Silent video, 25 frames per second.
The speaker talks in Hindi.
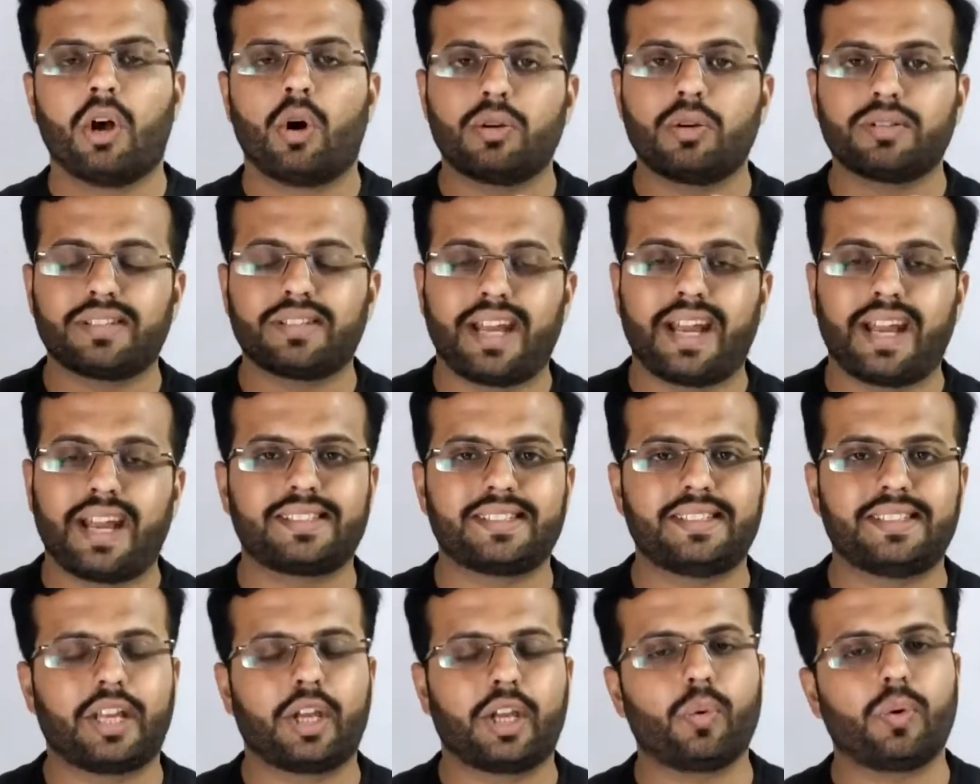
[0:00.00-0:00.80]
उस
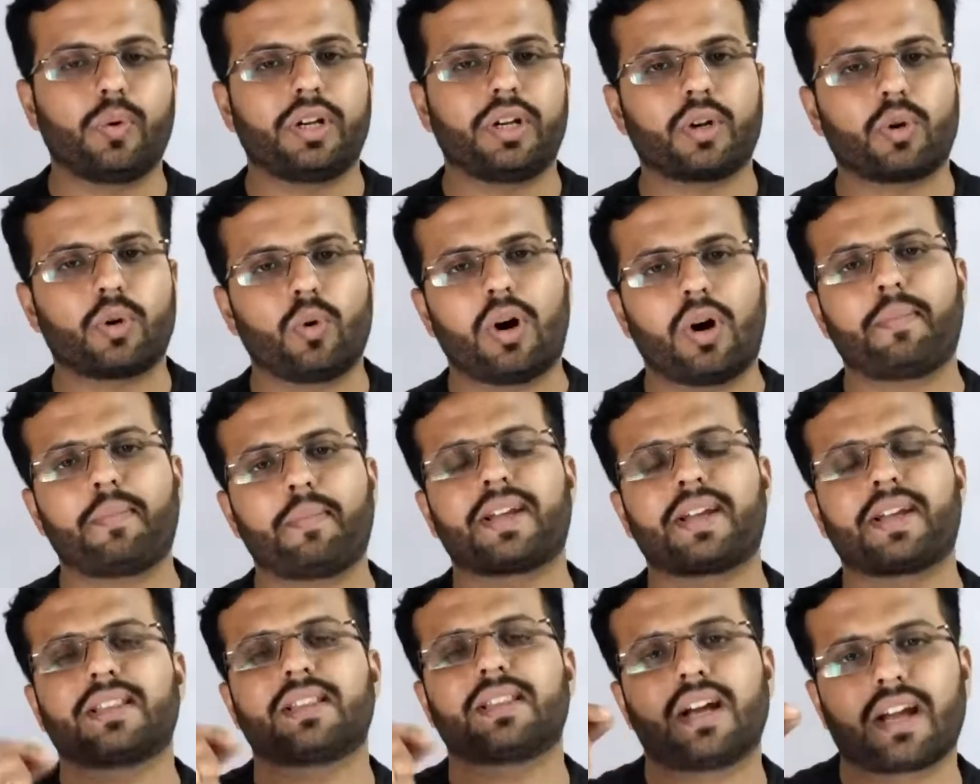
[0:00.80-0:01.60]
एग्जीक्यूटर को आप
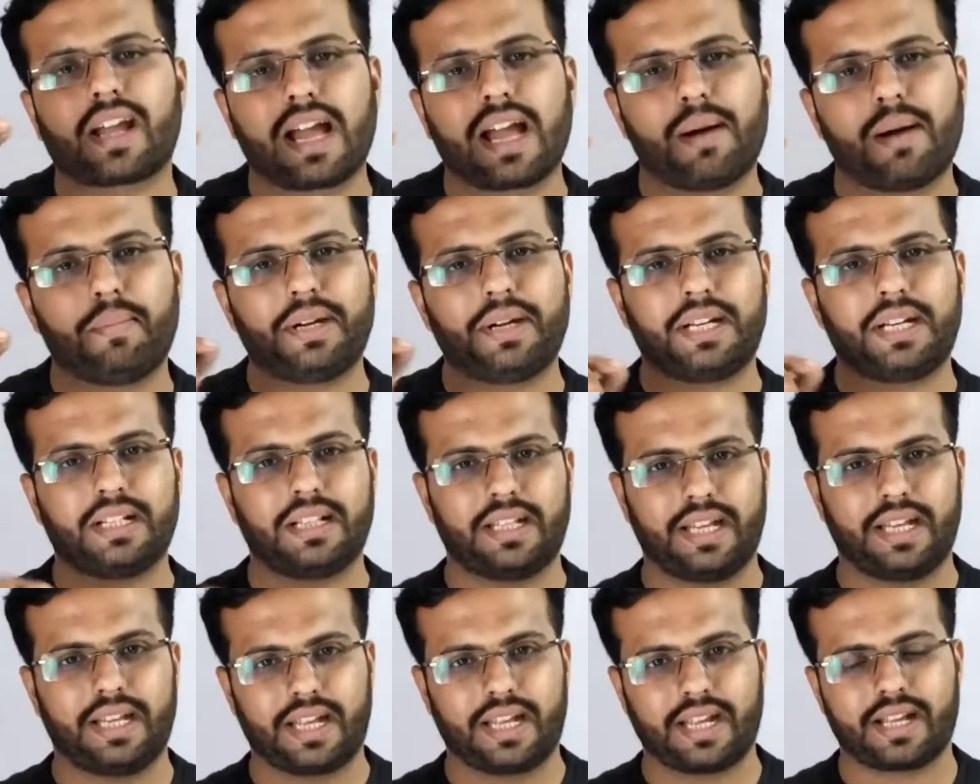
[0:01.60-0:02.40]
कितना कैपिटल
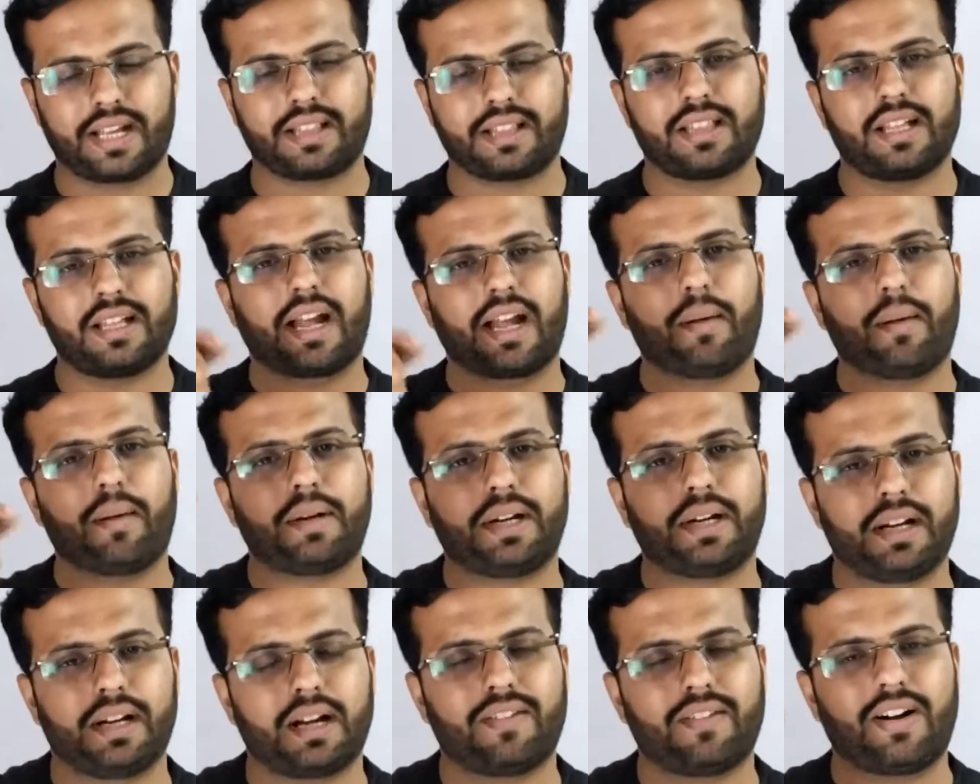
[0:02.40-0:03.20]
देंगे कितना
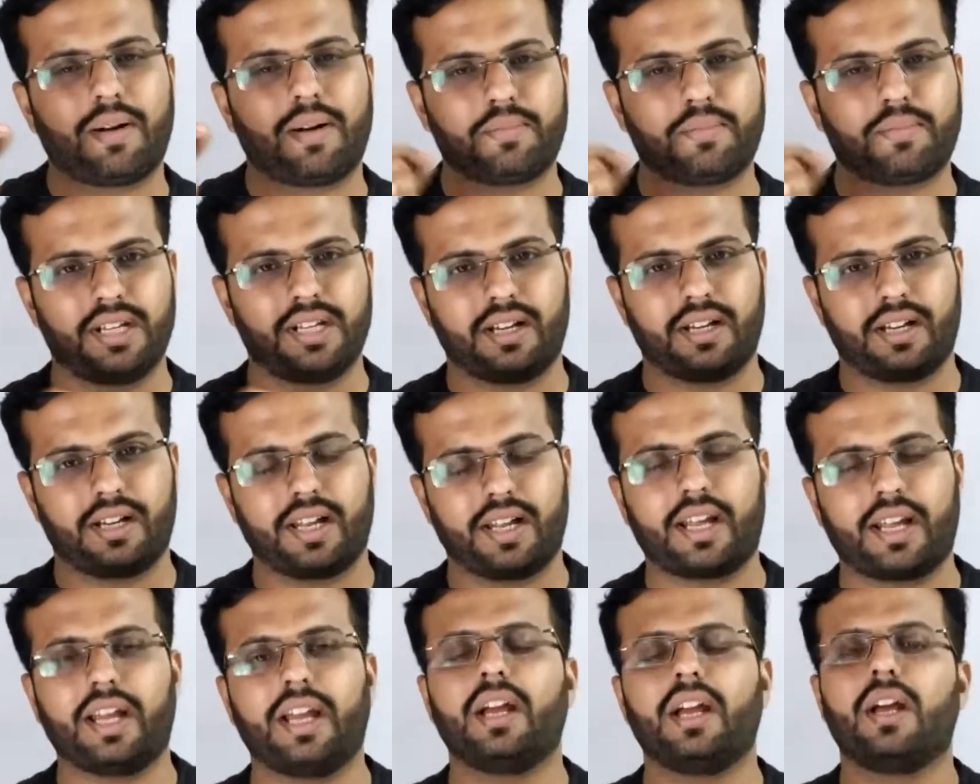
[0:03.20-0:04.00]
कैपिटल का वापसी
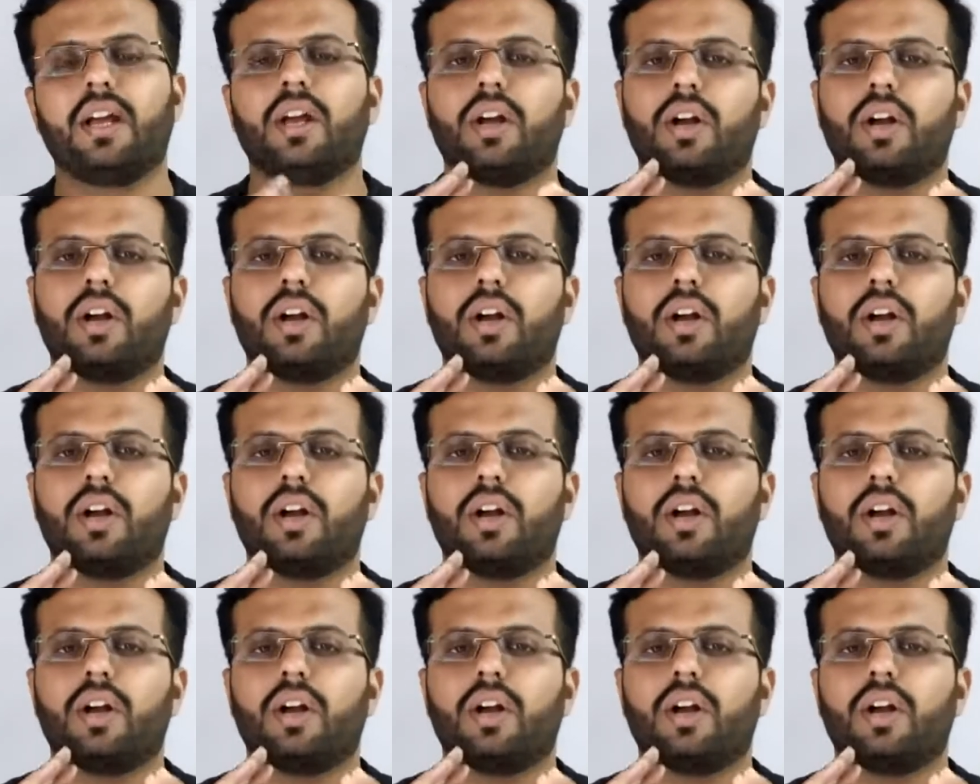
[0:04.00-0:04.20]
करेंगे